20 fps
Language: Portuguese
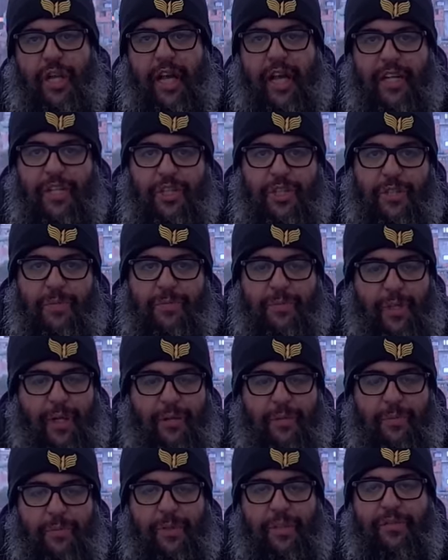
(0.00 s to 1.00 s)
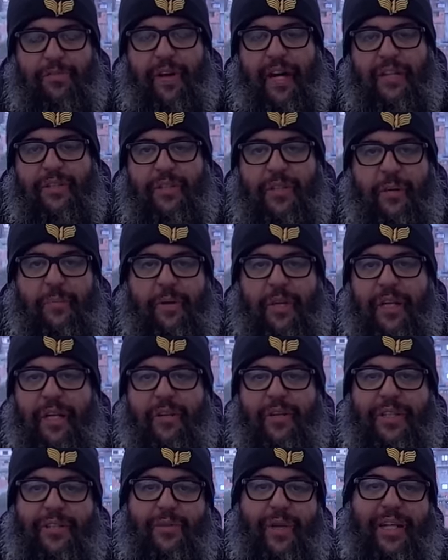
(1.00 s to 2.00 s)
direct, né, no privado também,
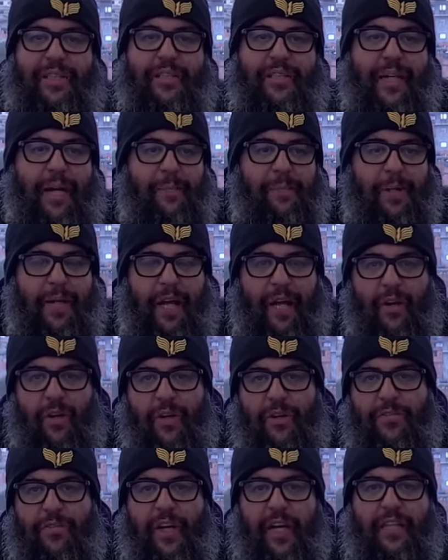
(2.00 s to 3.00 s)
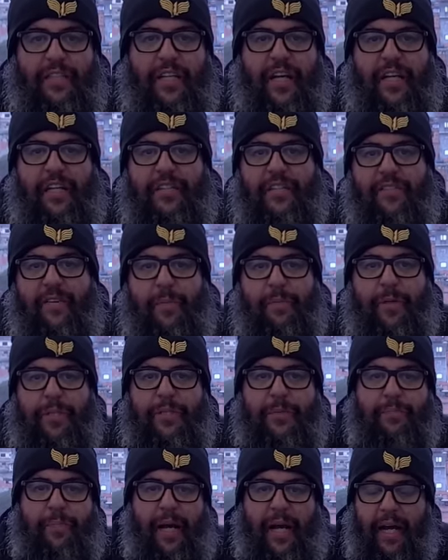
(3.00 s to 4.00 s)
no WhatsApp lá. Ô, oh, Ferrez, e aí? Você vai
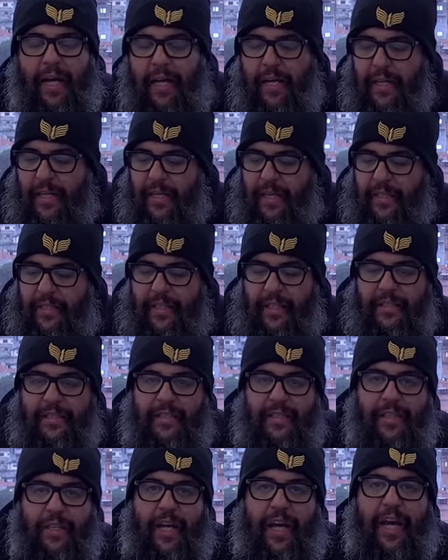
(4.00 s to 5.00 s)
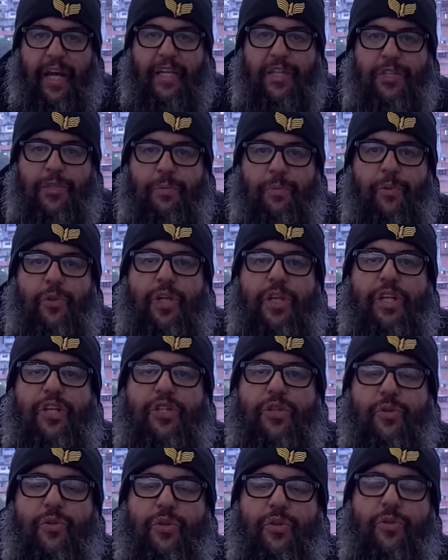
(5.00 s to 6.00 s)
participar desse reality
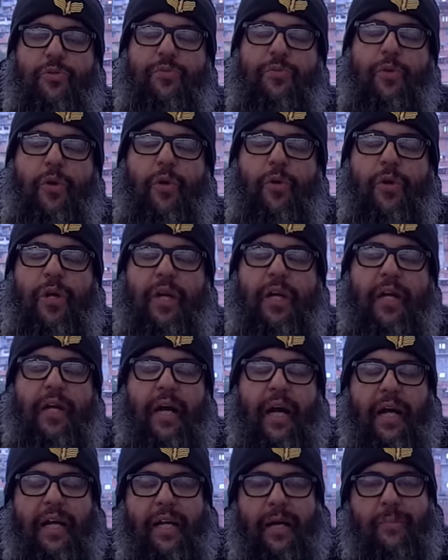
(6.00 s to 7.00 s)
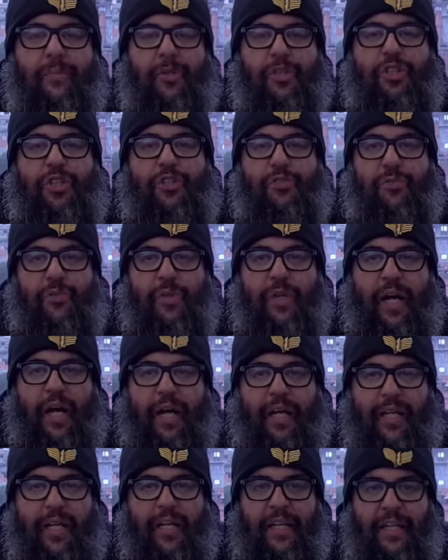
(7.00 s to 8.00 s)
político que o Flow acabou de
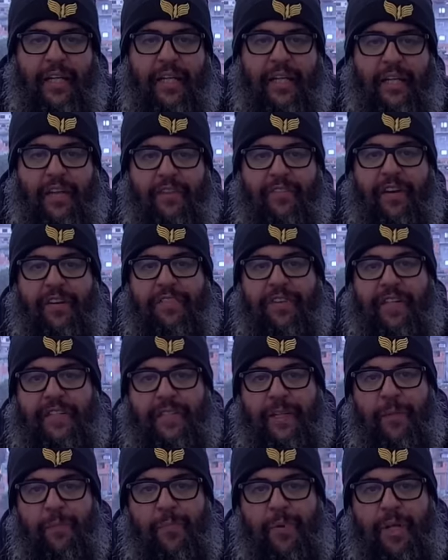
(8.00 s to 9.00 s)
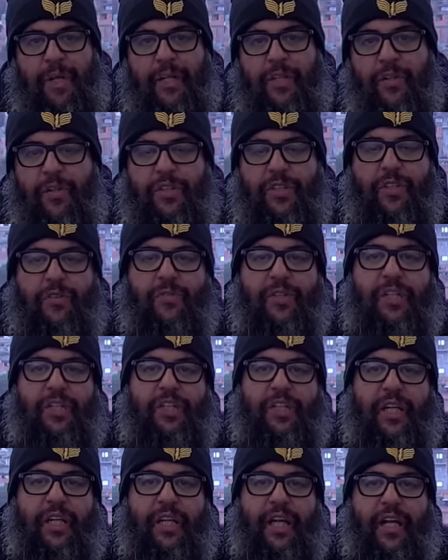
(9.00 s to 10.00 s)
divulgar, né? Que vai fazer. Então, assim, eu vou
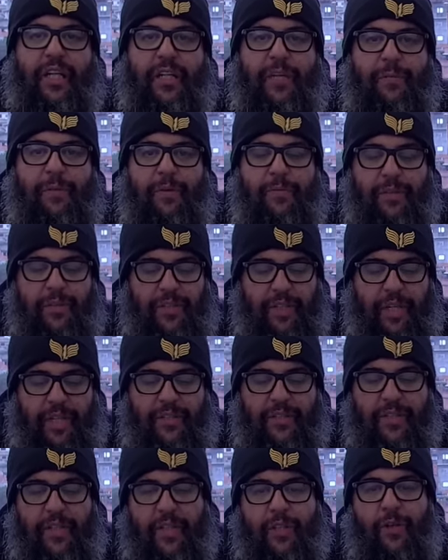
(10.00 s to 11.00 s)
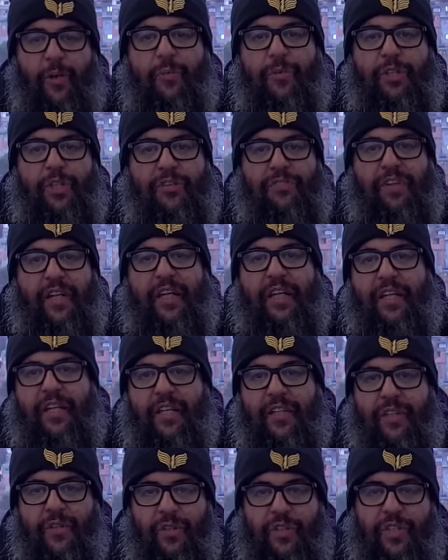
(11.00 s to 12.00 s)
deixar claro aqui para vocês, como eu já
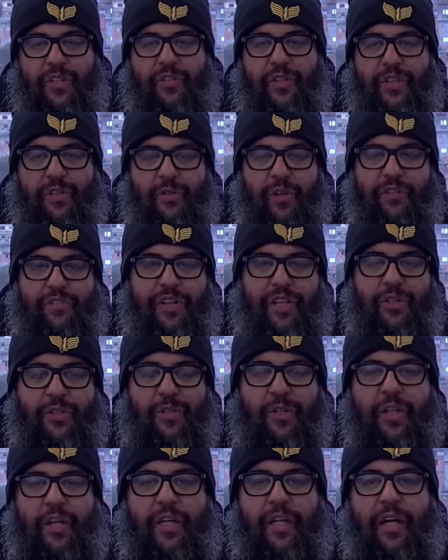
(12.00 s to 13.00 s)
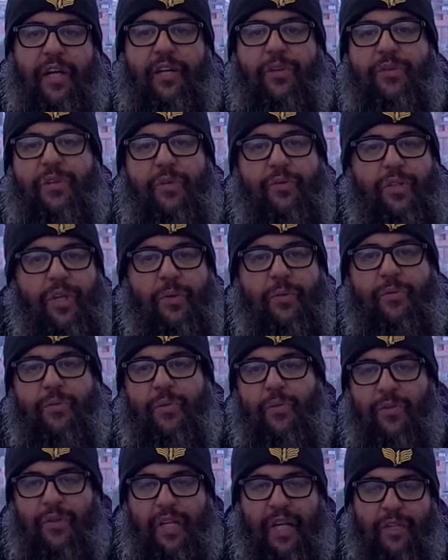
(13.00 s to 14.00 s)
falei outras vezes no avesso, eu não tenho
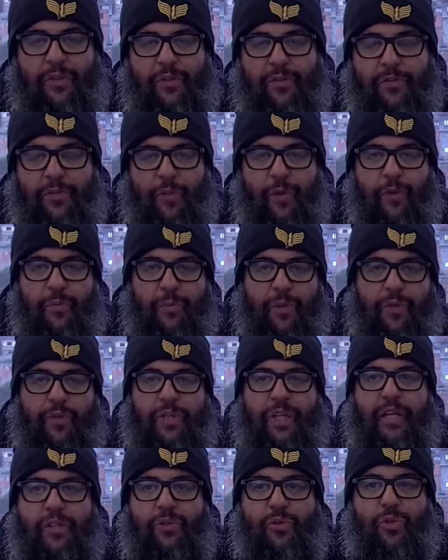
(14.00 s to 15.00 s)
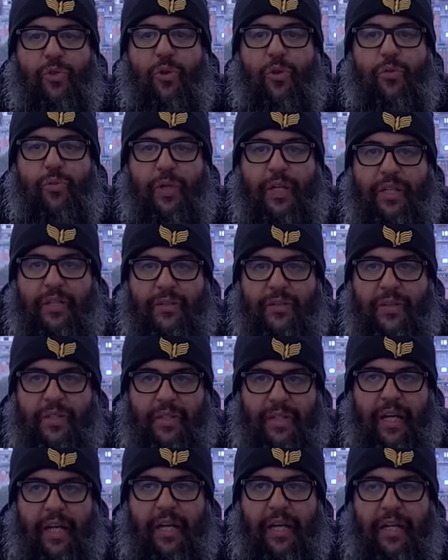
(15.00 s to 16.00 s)
um contrato com o Flow, meu contrato durou um ano,
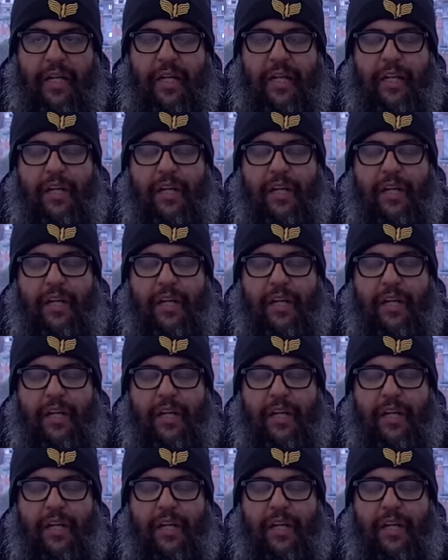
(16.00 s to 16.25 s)
né?